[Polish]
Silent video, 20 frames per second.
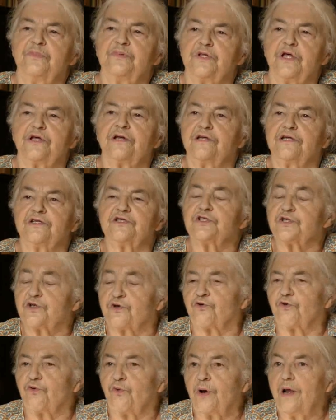ten jest
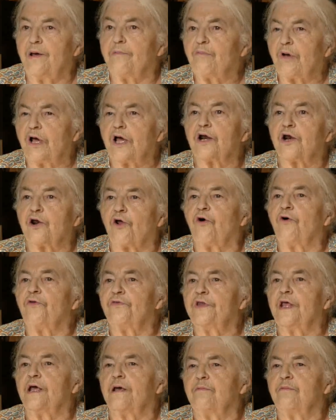królem
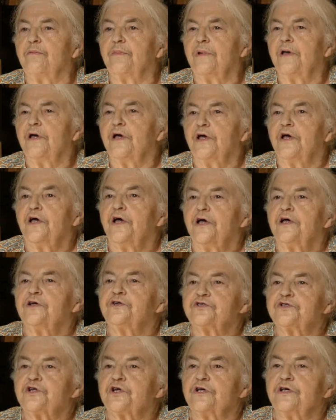Herodem,
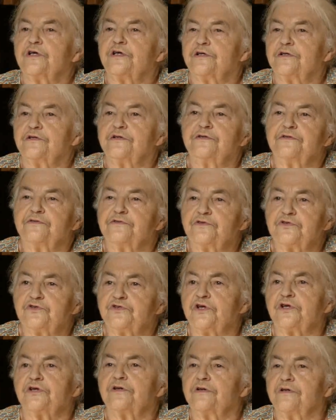że,
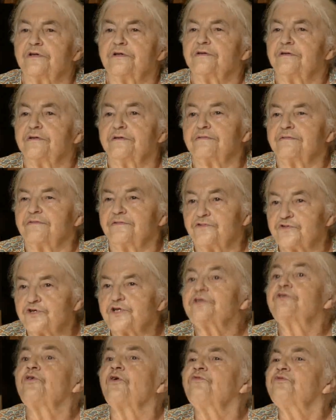się,
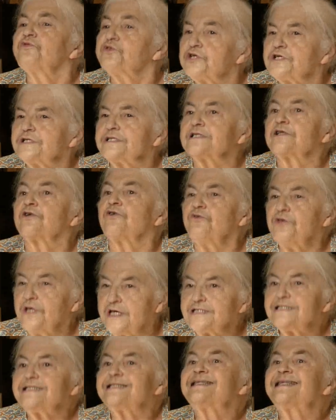że to wszystko
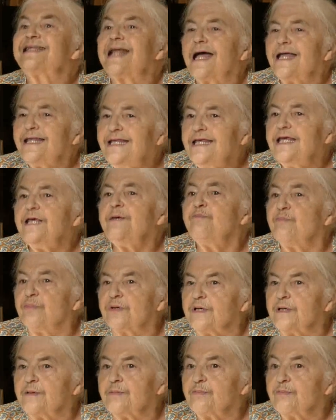jest na
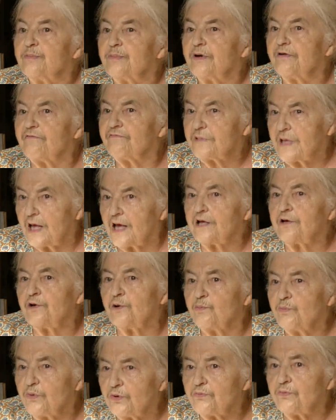niby, prawda? No
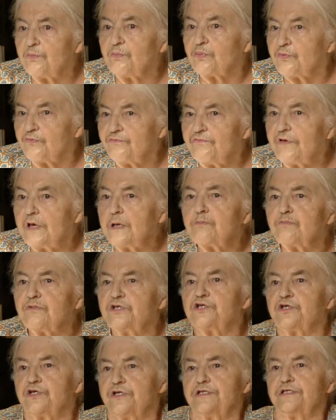bo, bo, wiemy,
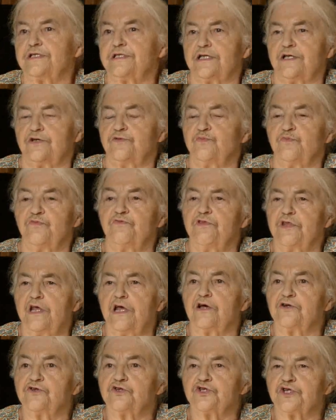że jesteśmy w
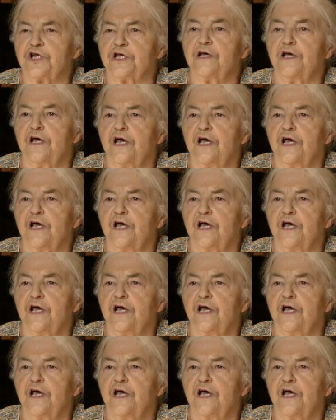teatrze.